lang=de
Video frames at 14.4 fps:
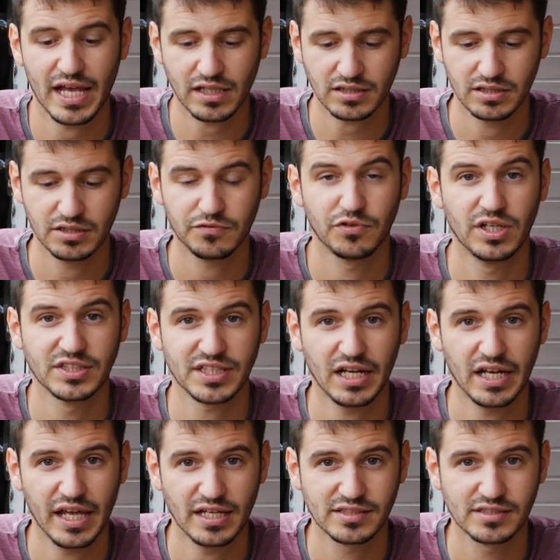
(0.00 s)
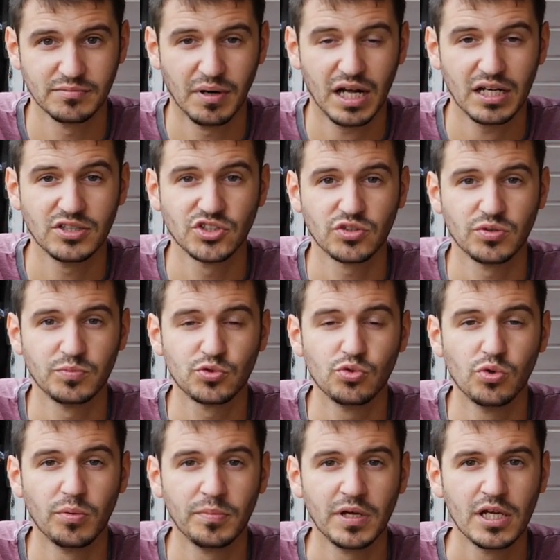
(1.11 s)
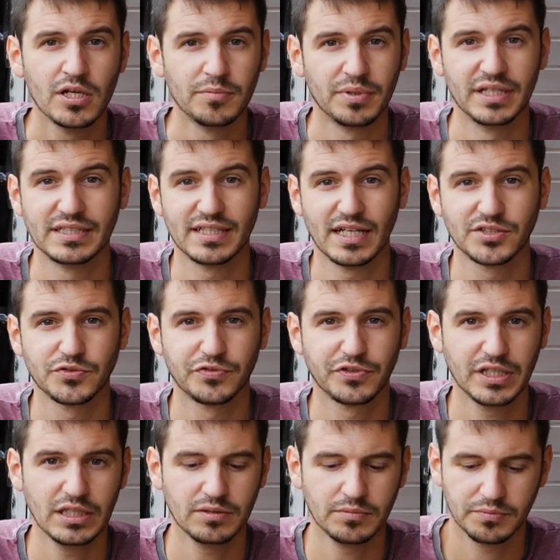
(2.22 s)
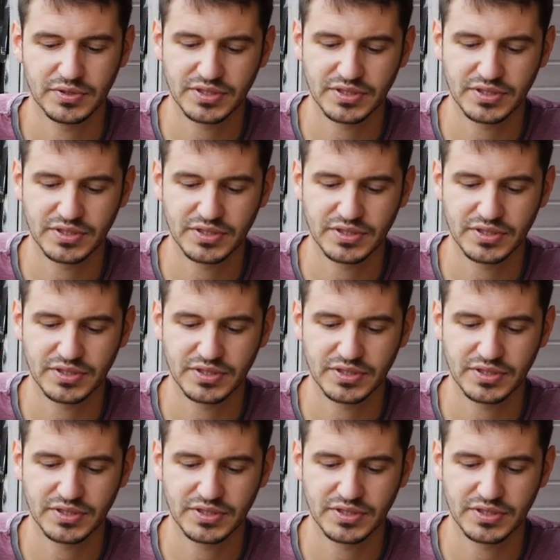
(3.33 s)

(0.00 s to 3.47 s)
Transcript: ernten. Für das allererste Mal in so einem Turm bin ich sehr zufrieden.